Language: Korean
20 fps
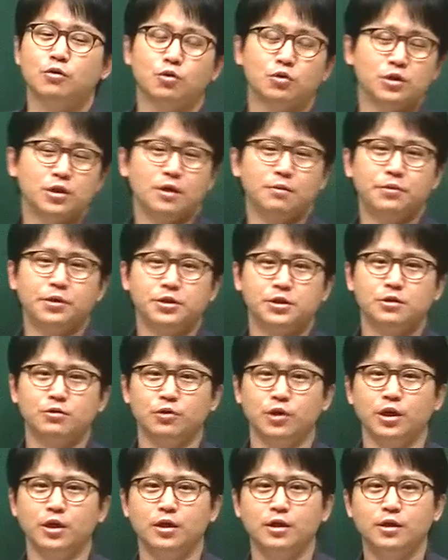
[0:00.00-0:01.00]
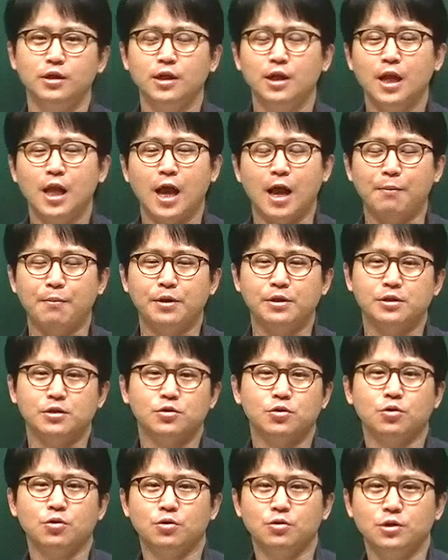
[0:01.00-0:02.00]
교재를 펴시고요. 앞에서
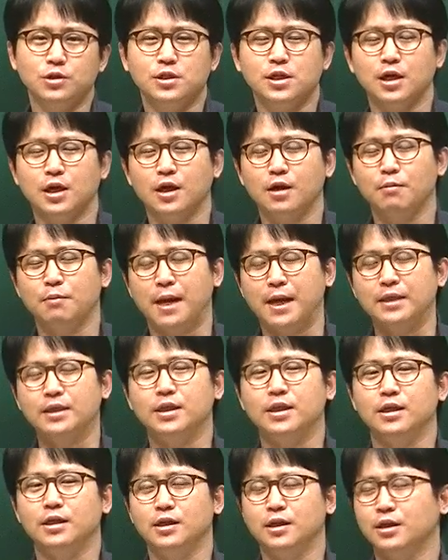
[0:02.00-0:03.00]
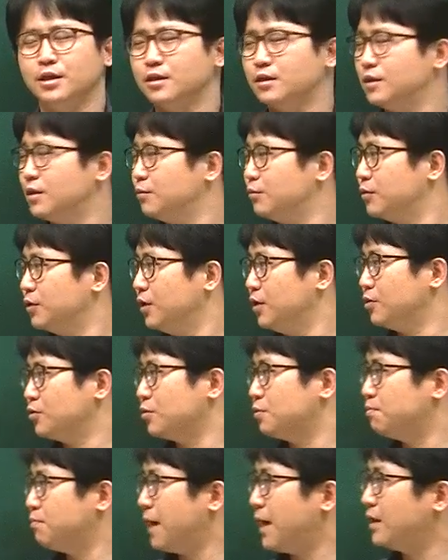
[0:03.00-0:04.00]
서론을 제가 많이 얘기를 했기 때문에
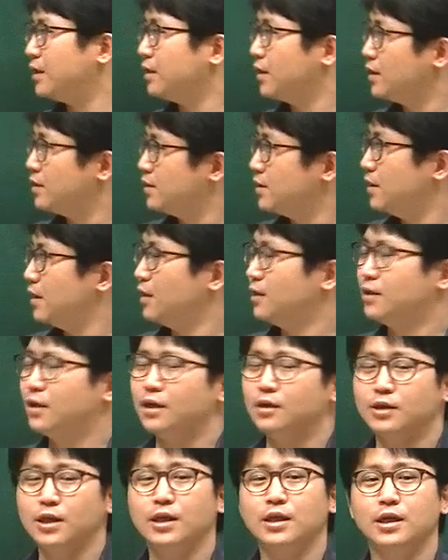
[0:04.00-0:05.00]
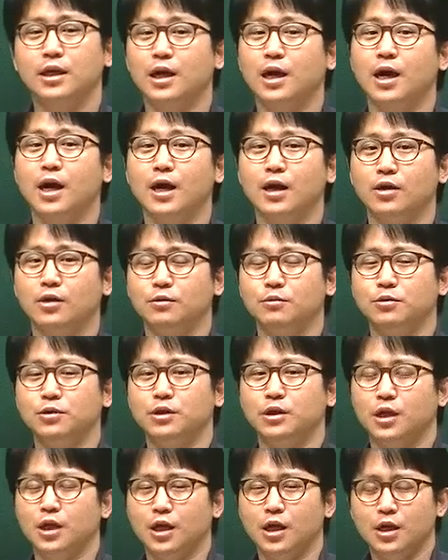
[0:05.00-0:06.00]
좀 빠르게 진행이 될 테니까
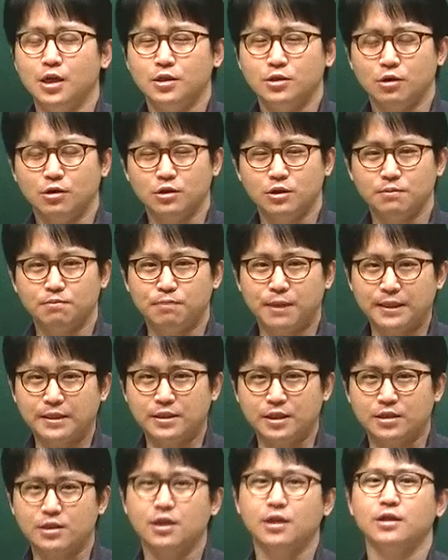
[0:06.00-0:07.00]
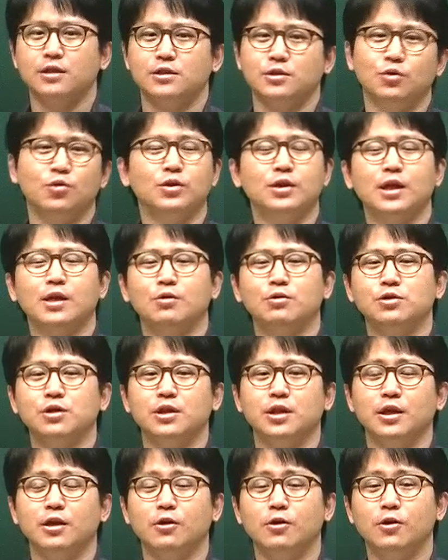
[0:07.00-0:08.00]
여러분들이 정신 바짝 차리시고
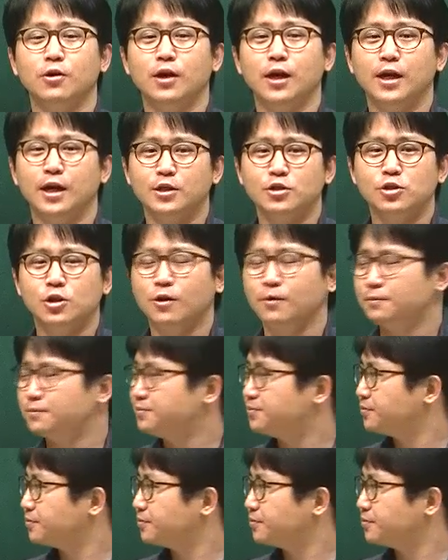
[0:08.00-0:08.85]
따라오셔야 돼요. 알겠죠?